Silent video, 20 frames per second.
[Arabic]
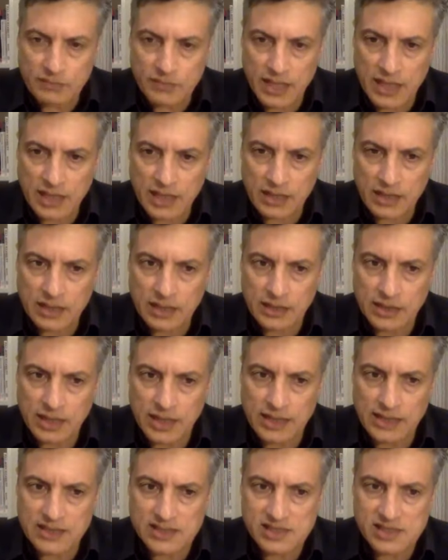مع
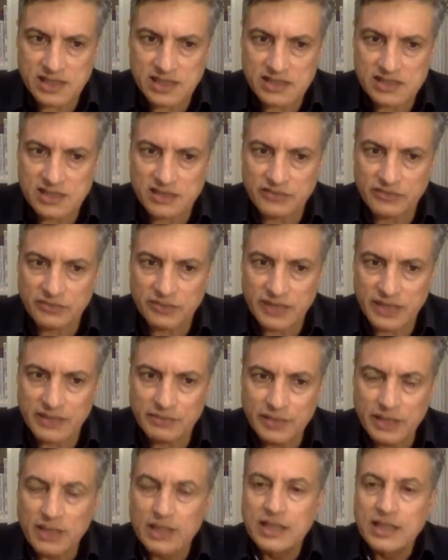الحاله السياسيه في
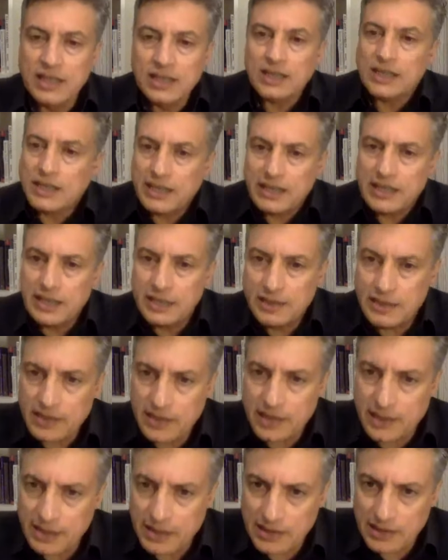المغرب راه كي
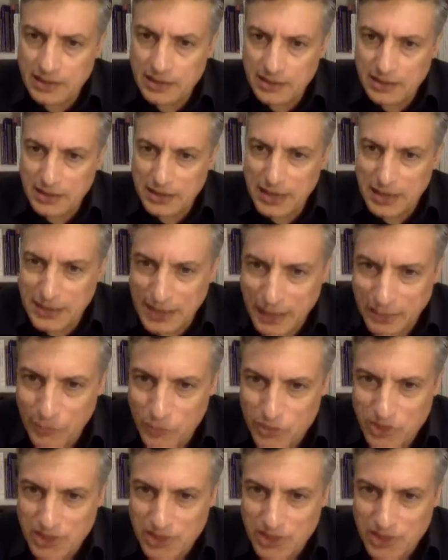كي كيخلق